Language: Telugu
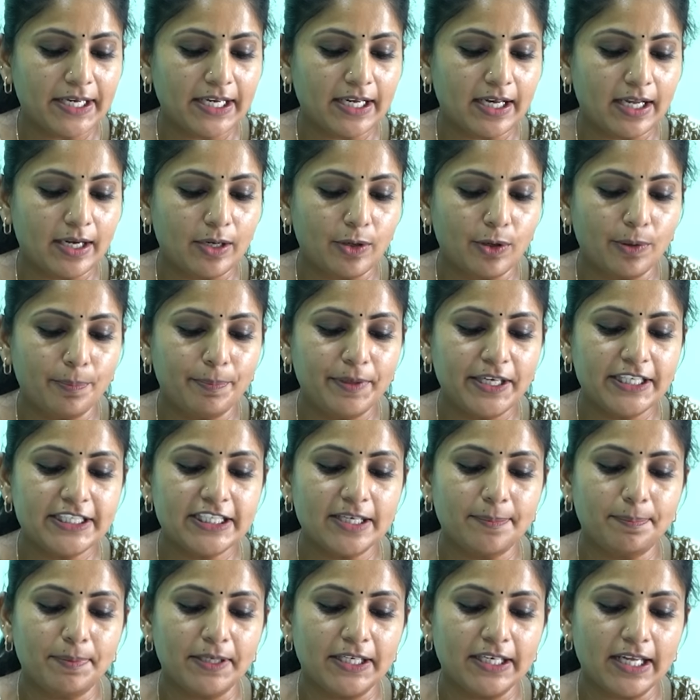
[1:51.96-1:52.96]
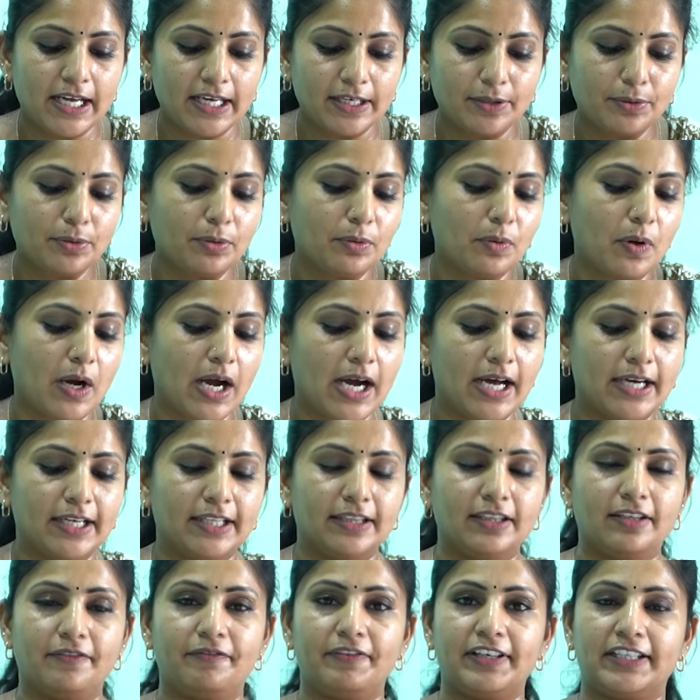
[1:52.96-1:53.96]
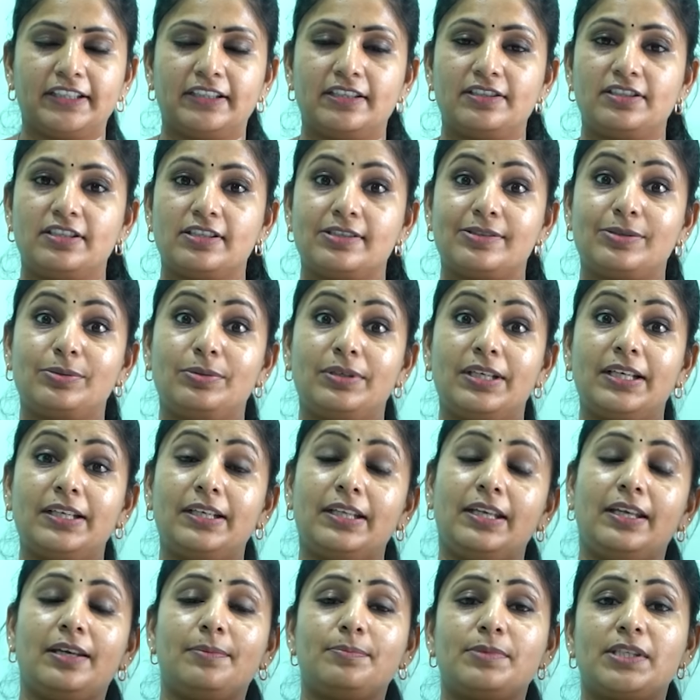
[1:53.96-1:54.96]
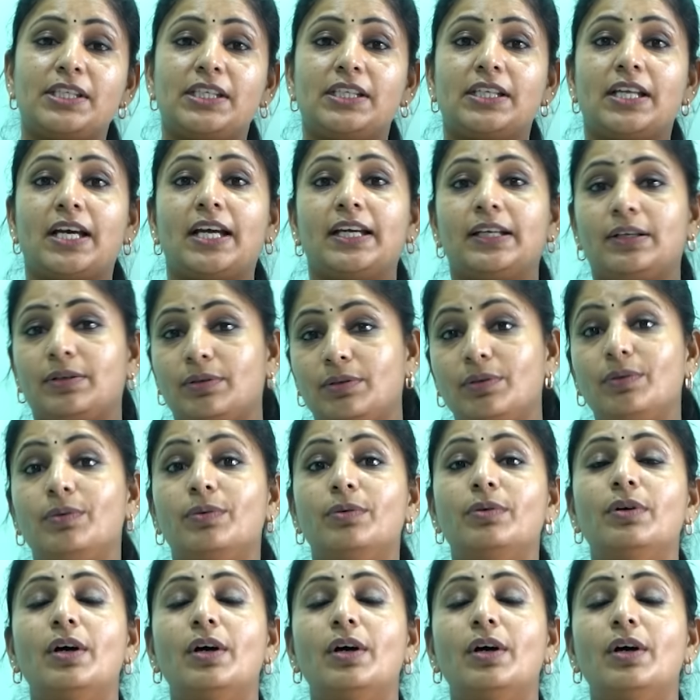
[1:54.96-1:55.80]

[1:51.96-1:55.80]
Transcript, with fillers: బెంగాల్లో బీజేపీ నాయకులు ఆనందం వ్యక్తం చేస్తుంటే టీఎంసీ నాయకులు